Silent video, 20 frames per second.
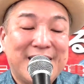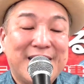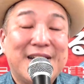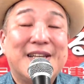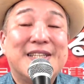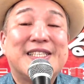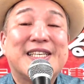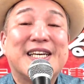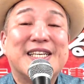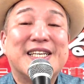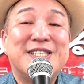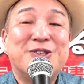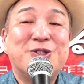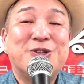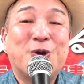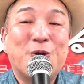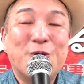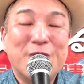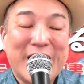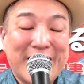しかし
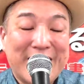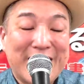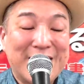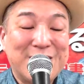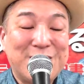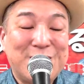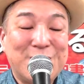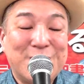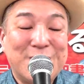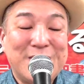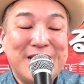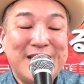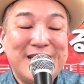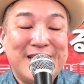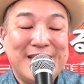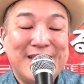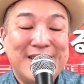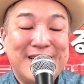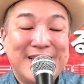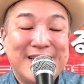不幸な環境
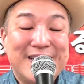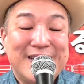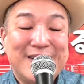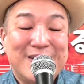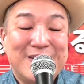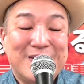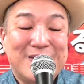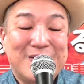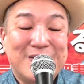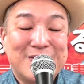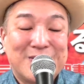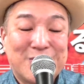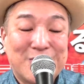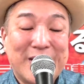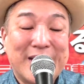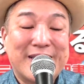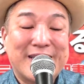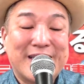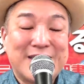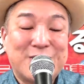に
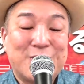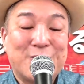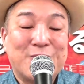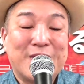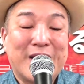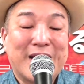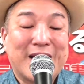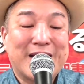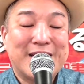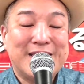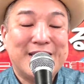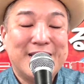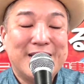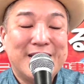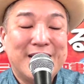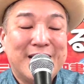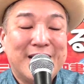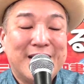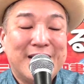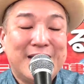育った人の中に、
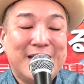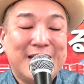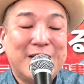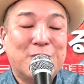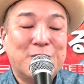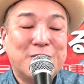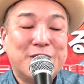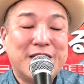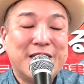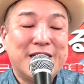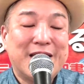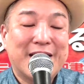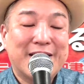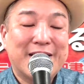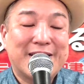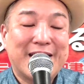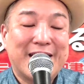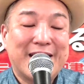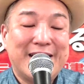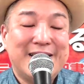意固地になっ
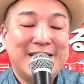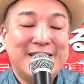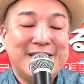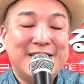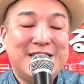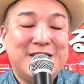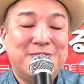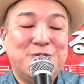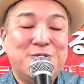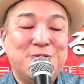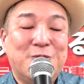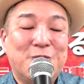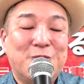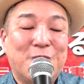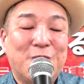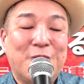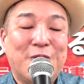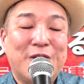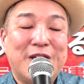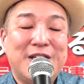たり、自分を
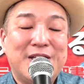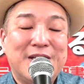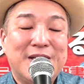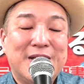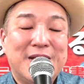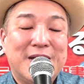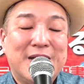呪い、